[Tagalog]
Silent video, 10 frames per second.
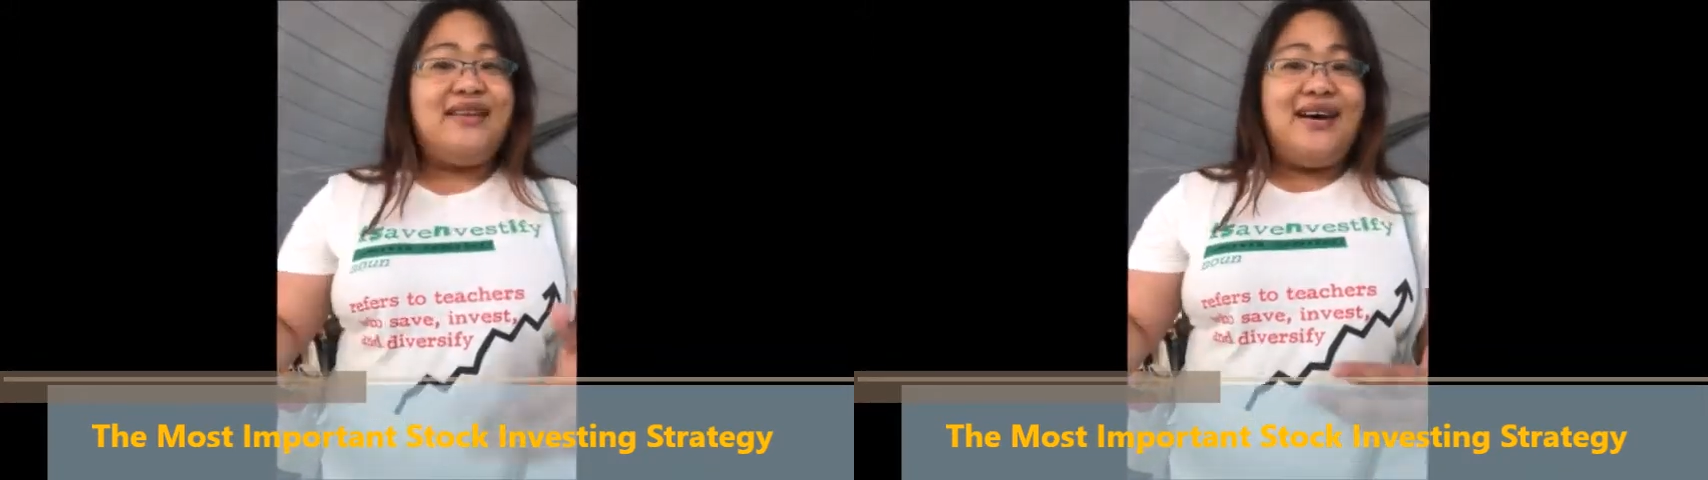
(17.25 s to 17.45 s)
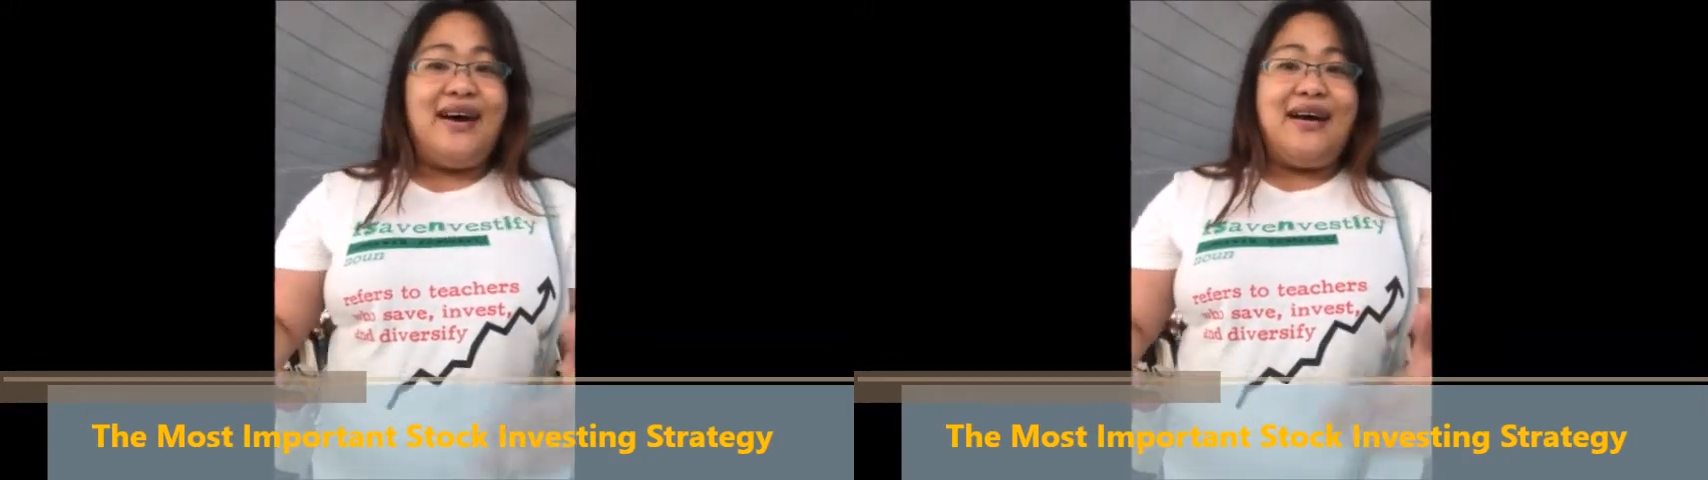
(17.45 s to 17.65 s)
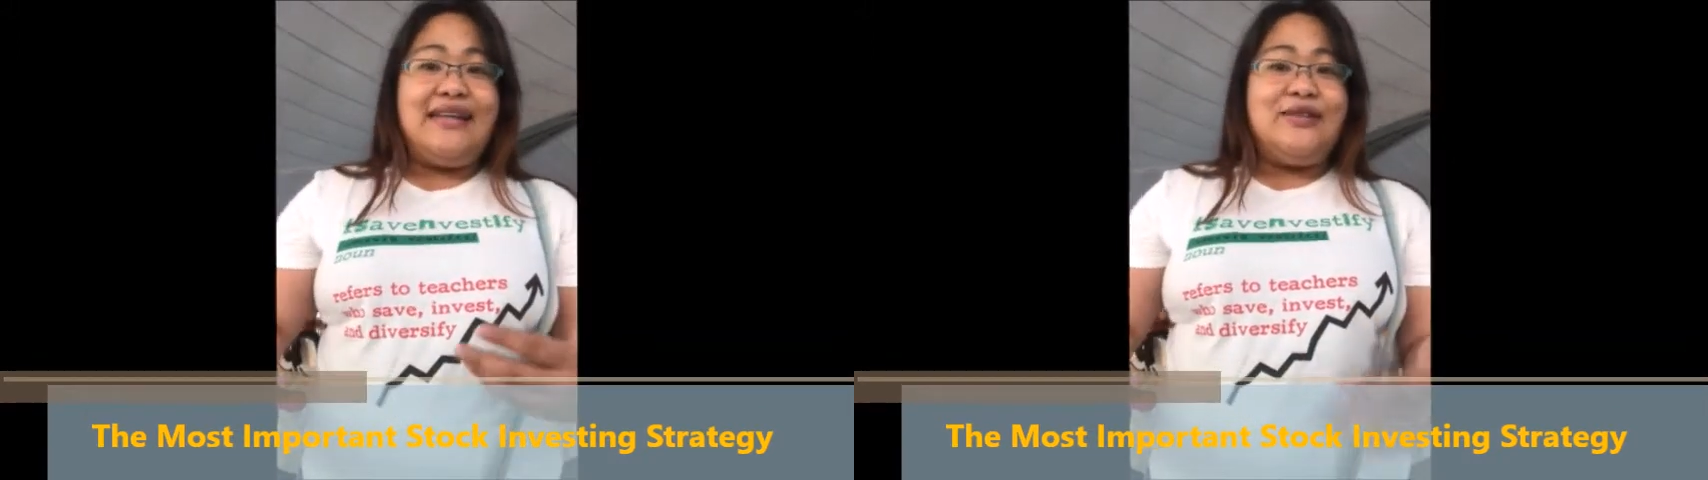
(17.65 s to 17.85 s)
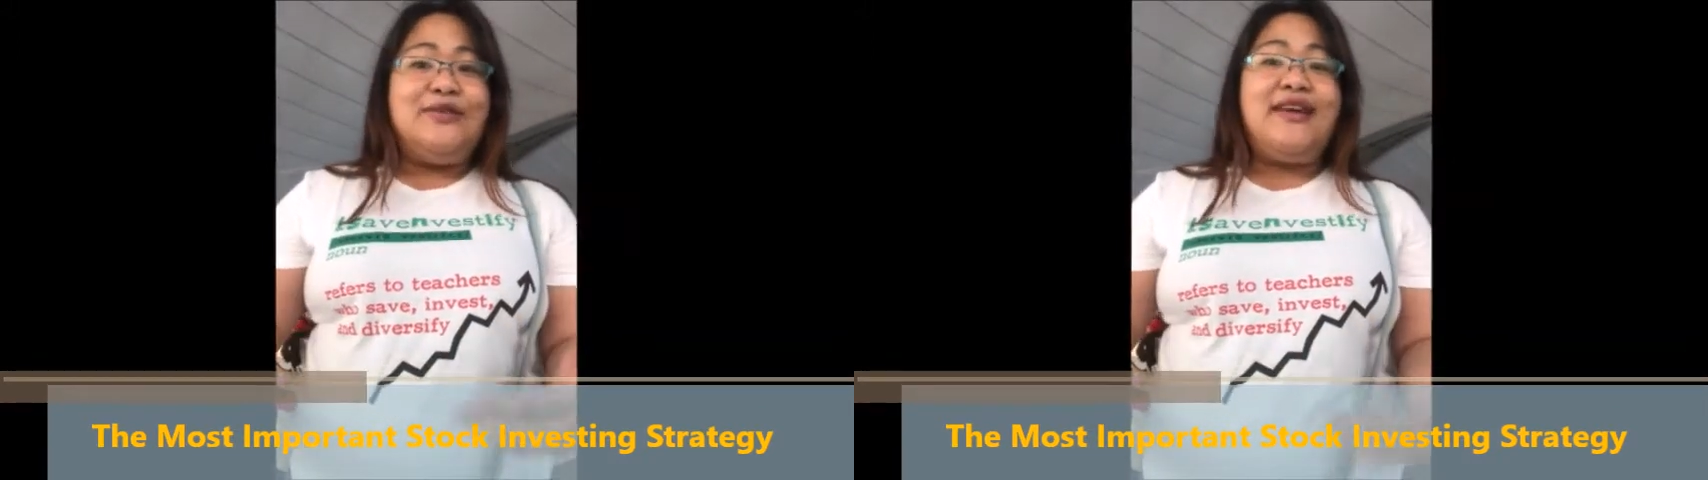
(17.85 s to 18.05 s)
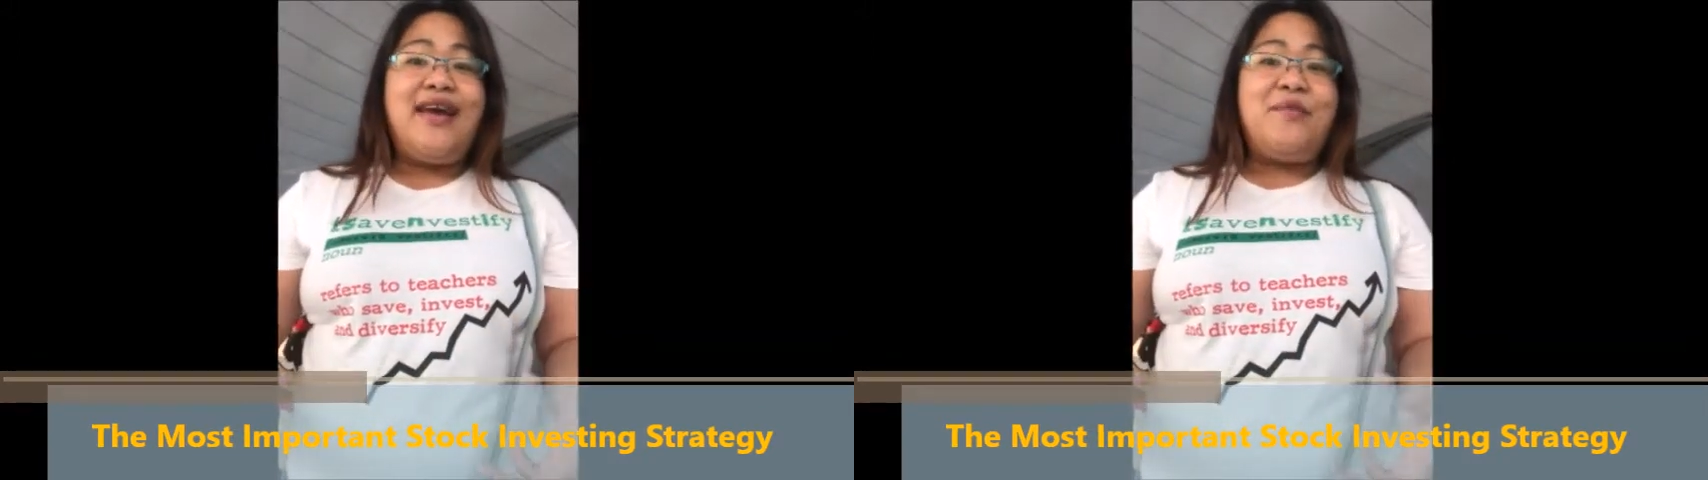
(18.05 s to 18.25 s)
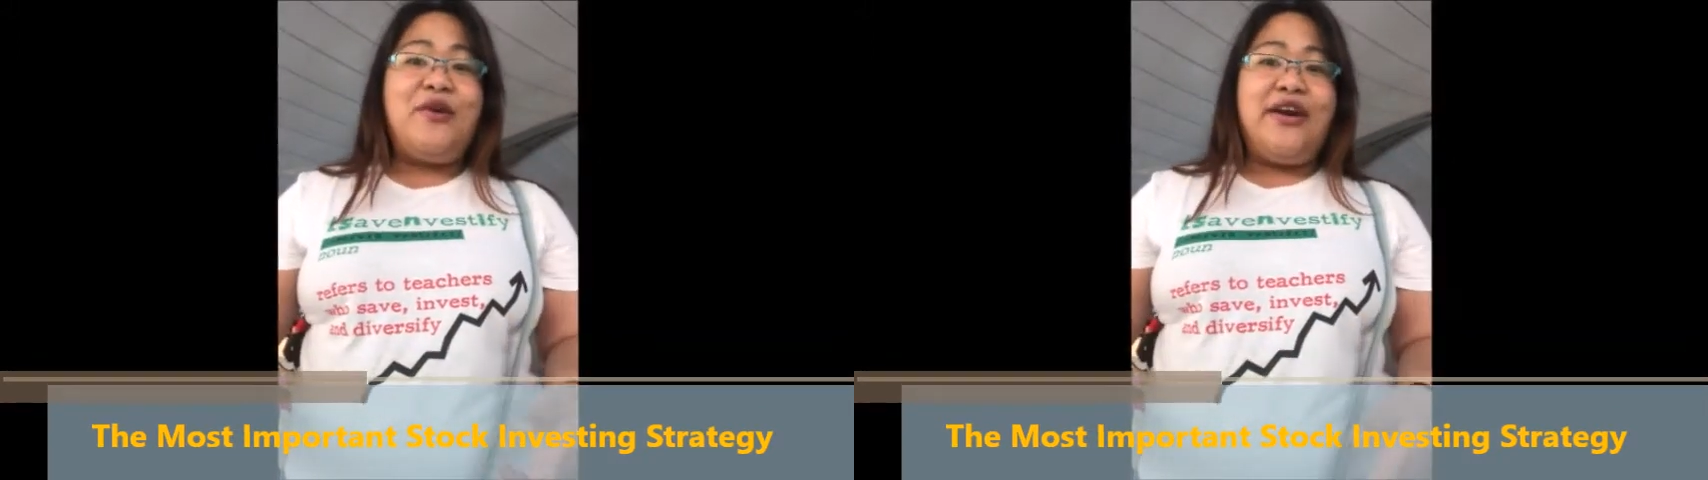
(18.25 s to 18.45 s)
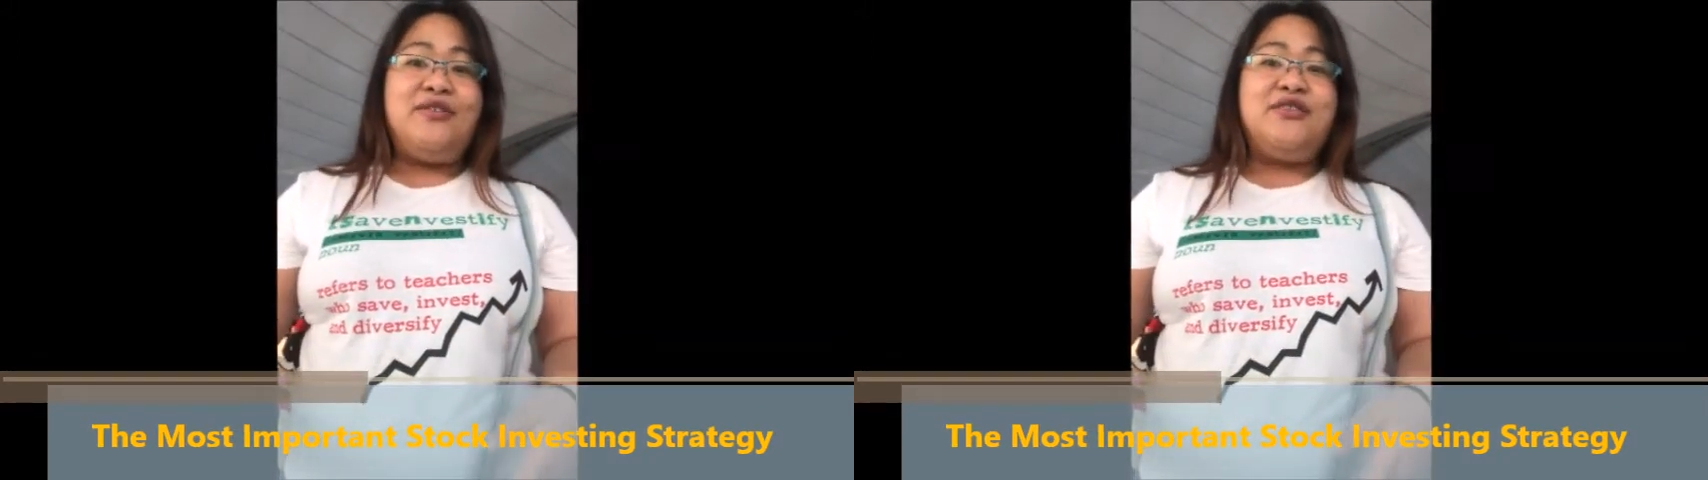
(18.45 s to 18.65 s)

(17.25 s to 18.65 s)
Uh, today, I'm going